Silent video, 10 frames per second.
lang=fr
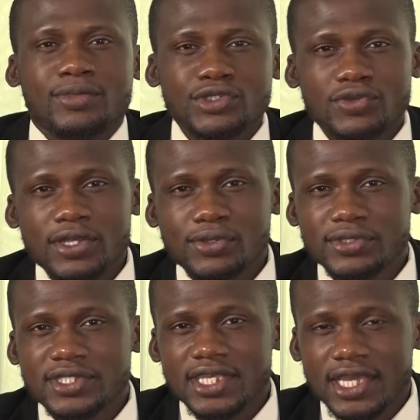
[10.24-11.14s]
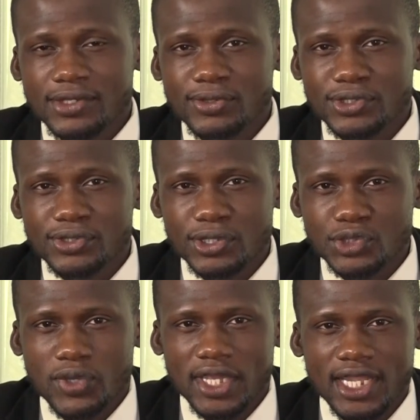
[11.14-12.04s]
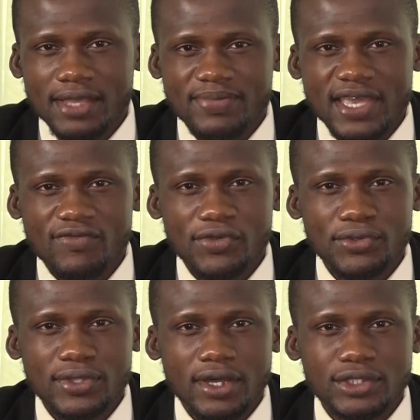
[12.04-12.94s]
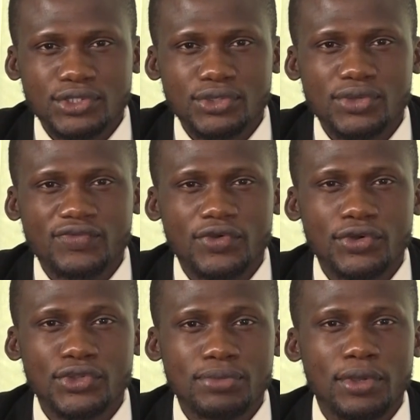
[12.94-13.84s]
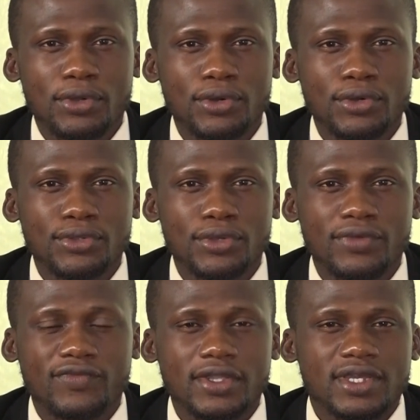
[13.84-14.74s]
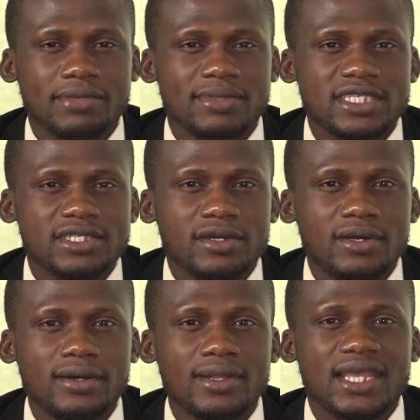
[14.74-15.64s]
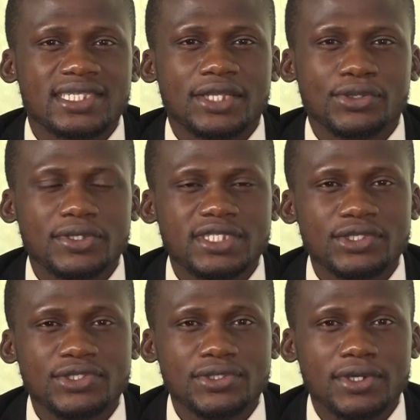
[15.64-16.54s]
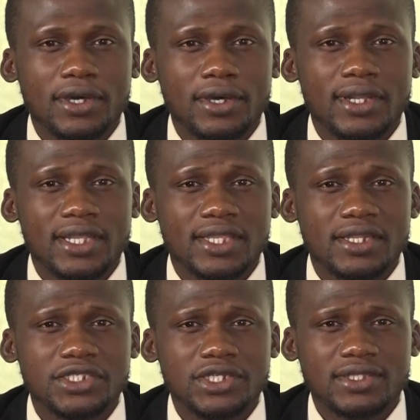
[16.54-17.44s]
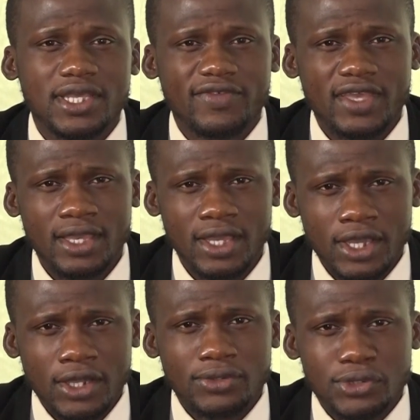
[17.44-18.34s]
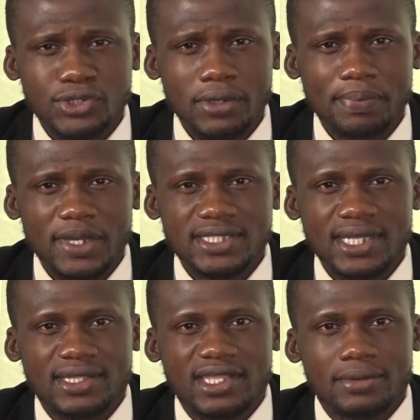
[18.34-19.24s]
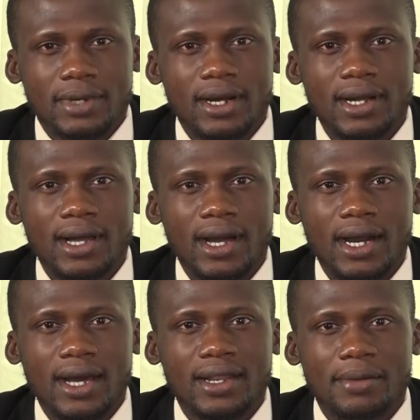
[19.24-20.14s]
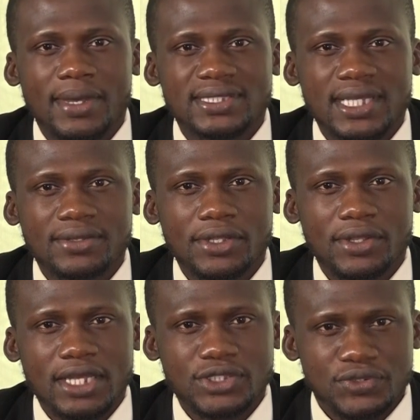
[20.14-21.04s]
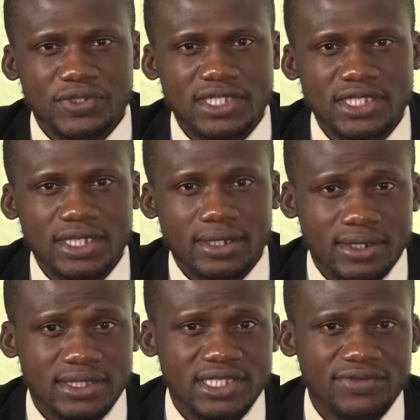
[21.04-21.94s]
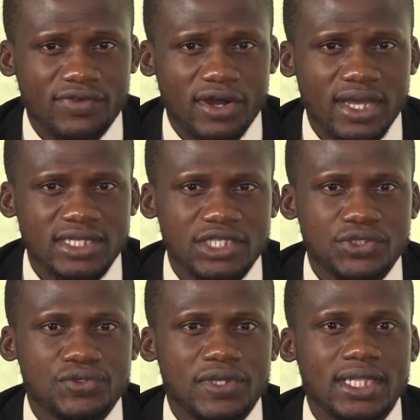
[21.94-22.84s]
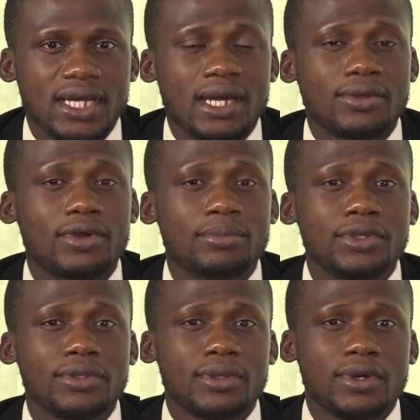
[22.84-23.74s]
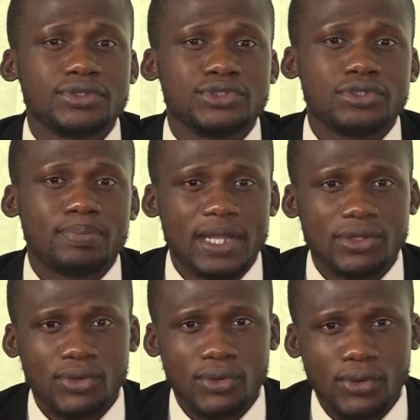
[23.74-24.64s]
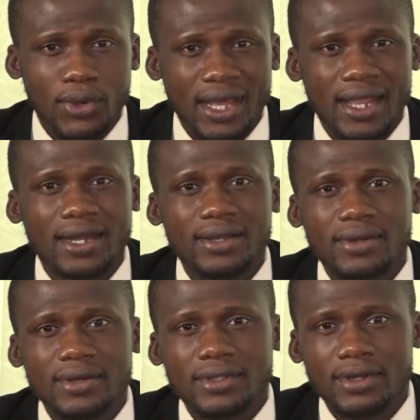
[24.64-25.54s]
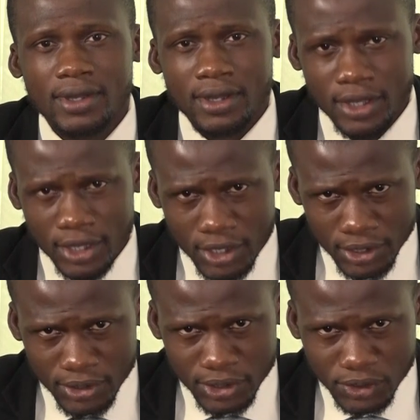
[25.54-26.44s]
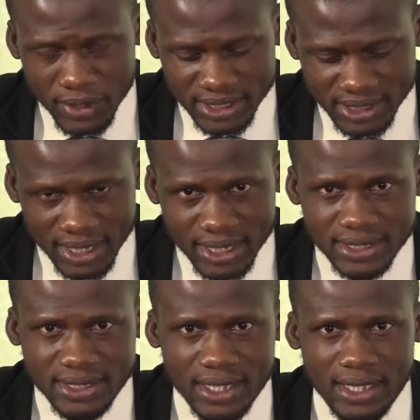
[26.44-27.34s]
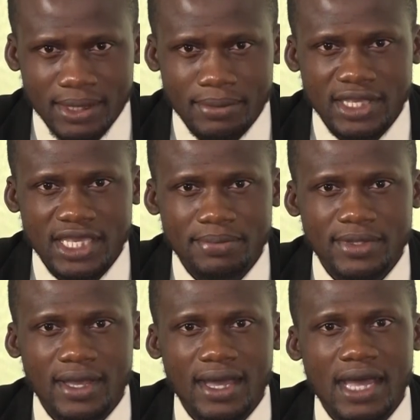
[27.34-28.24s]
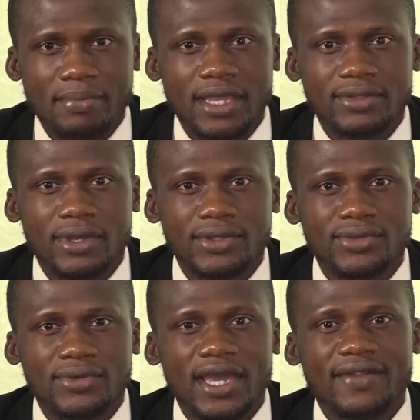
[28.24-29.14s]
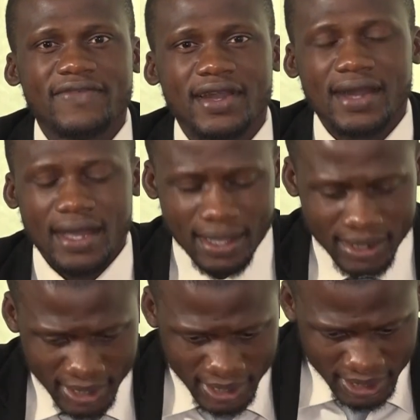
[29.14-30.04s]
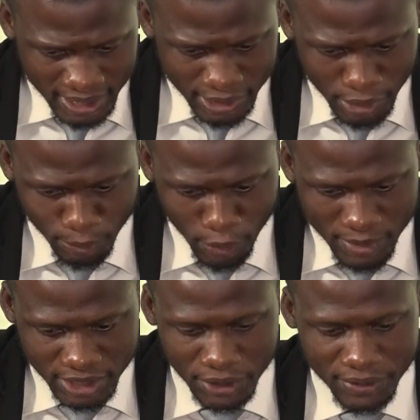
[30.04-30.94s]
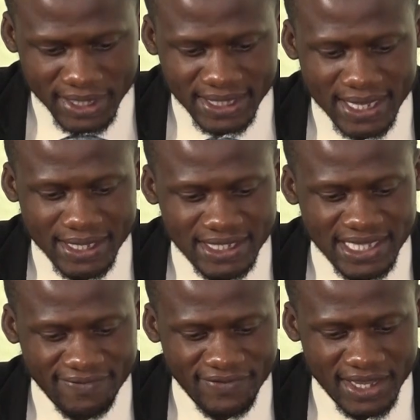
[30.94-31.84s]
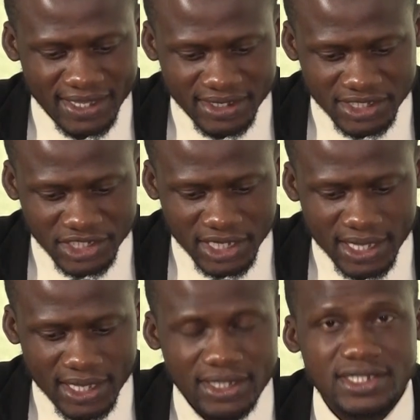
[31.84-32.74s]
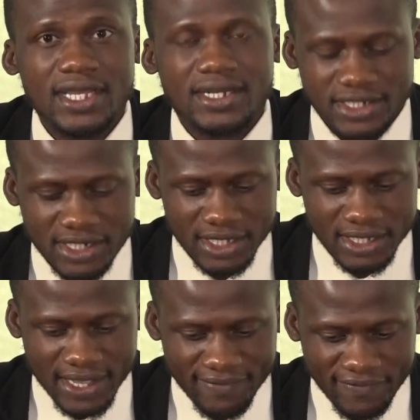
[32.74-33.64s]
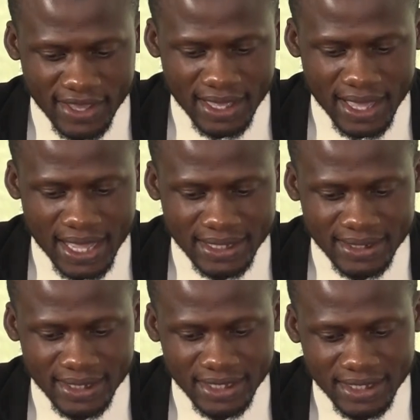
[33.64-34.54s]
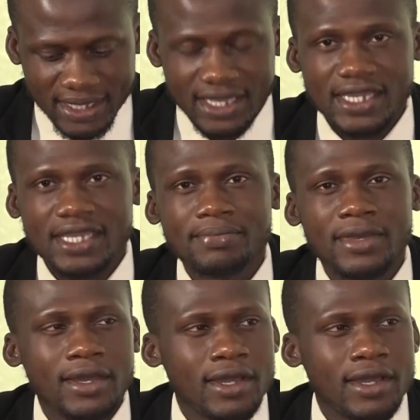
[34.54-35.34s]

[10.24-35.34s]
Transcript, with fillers: Bonjour à toutes et à tous, soyez les bienvenus dans ce nouveau numéro de votre émission Les Entretiens sur euh, l'Intelligent TV. Nous sommes présentement à l'ambassade de la Tunisie en Côte d'Ivoire, située dans la commune euh, du Plateau, à la rencontre euh, de son Excellence Ibn Ahmed Dou El Fakar. Il est le premier secrétaire des affaires étrangères, chargé d'affaires ad interim